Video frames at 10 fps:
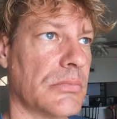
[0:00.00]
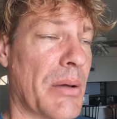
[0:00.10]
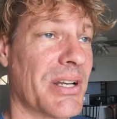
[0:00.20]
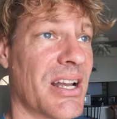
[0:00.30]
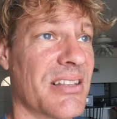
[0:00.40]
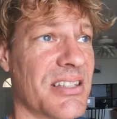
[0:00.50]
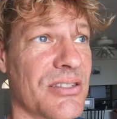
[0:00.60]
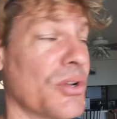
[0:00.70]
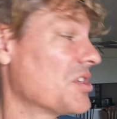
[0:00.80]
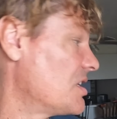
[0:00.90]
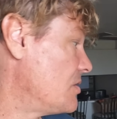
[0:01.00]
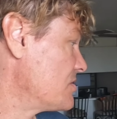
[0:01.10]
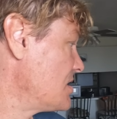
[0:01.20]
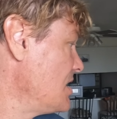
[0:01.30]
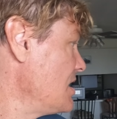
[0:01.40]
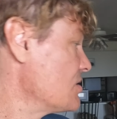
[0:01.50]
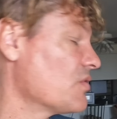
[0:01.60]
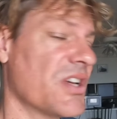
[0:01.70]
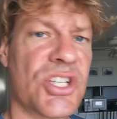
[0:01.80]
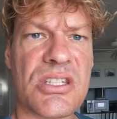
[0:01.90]
Aber danach sieht es noch nicht aus.
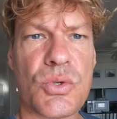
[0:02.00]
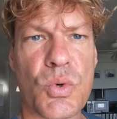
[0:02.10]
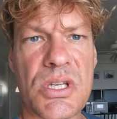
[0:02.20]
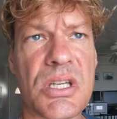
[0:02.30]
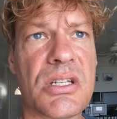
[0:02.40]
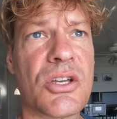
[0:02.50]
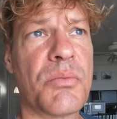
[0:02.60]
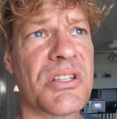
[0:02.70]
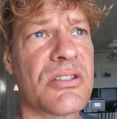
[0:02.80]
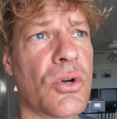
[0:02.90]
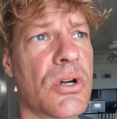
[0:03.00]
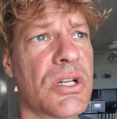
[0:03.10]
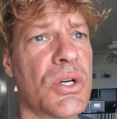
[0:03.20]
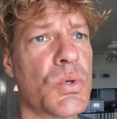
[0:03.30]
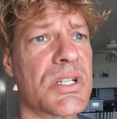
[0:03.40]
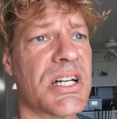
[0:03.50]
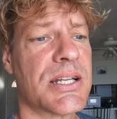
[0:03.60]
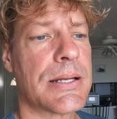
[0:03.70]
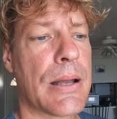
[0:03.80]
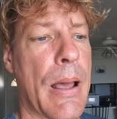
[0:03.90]
So, Wäsche ist durch, äh, die kommt jetzt in den Trockner und
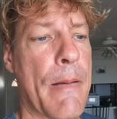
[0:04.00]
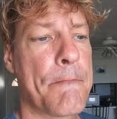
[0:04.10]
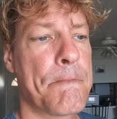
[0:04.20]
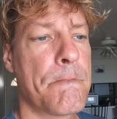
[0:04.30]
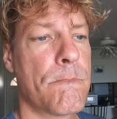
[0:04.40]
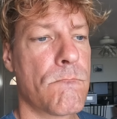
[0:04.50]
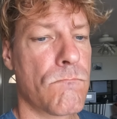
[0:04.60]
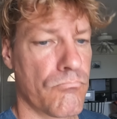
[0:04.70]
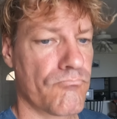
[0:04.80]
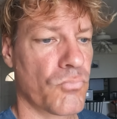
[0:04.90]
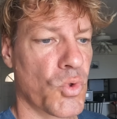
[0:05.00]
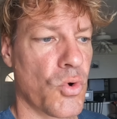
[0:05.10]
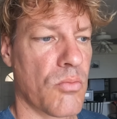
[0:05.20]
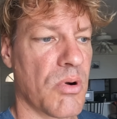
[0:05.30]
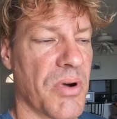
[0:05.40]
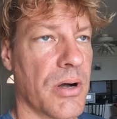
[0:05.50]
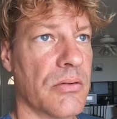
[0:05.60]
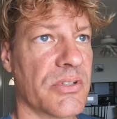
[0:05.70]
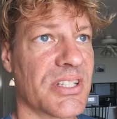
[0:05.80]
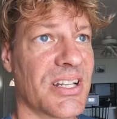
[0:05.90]
dann gucken wir
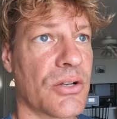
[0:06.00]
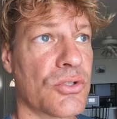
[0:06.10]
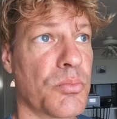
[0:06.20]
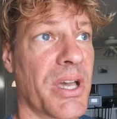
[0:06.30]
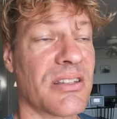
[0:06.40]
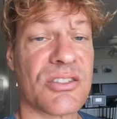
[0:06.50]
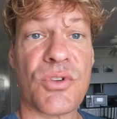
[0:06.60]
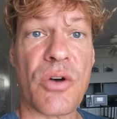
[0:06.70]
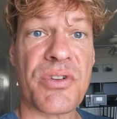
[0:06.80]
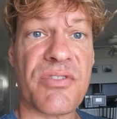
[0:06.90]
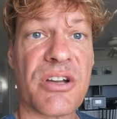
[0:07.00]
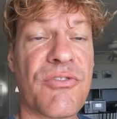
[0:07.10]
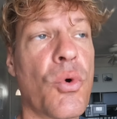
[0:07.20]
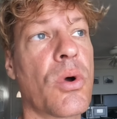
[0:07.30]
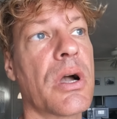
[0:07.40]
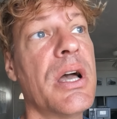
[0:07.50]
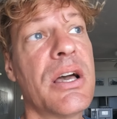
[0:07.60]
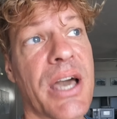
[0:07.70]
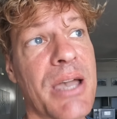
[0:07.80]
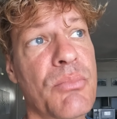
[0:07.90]
mal, was der Tag noch so bringt. Es wird auf jeden Fall geflogen.
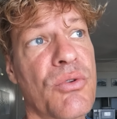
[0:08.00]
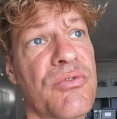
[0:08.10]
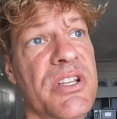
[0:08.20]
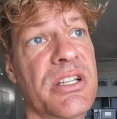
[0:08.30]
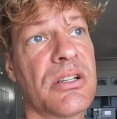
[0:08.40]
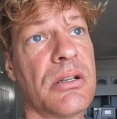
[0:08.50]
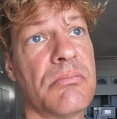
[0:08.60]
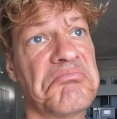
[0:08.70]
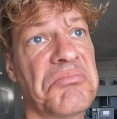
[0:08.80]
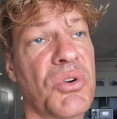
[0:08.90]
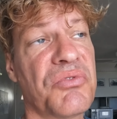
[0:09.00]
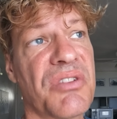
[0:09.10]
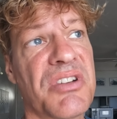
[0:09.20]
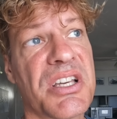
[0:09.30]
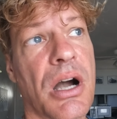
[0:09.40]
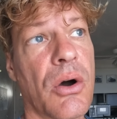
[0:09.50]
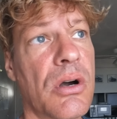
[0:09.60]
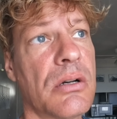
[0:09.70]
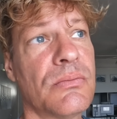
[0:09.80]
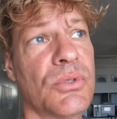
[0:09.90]
Rainbow fliegt, und wir fliegen
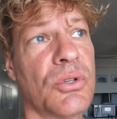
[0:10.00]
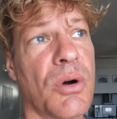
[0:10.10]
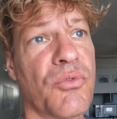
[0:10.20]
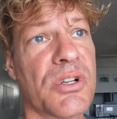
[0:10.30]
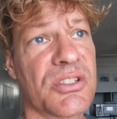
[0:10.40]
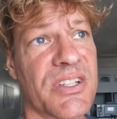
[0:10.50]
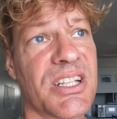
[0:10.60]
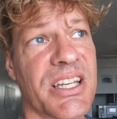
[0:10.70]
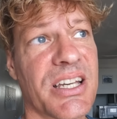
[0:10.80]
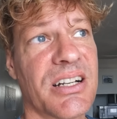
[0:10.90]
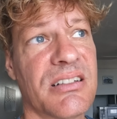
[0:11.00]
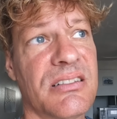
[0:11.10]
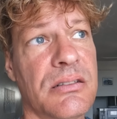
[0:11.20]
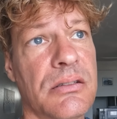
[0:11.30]
auch, obwohl das Wetter eher